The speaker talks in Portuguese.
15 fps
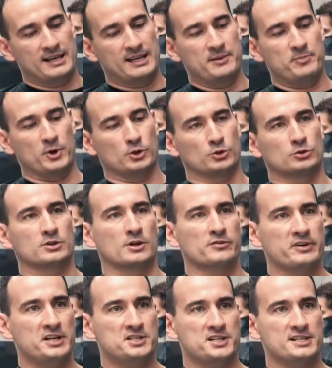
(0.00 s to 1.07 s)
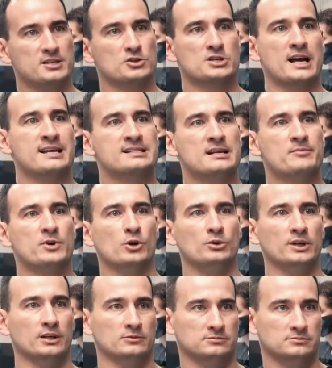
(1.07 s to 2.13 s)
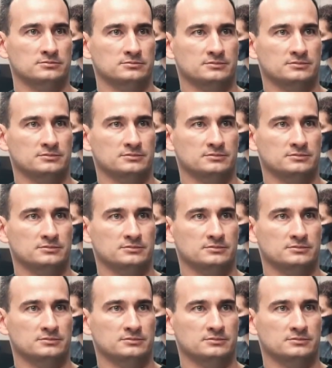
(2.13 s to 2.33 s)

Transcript: que produto que eu vendi, se eu já recebi ou não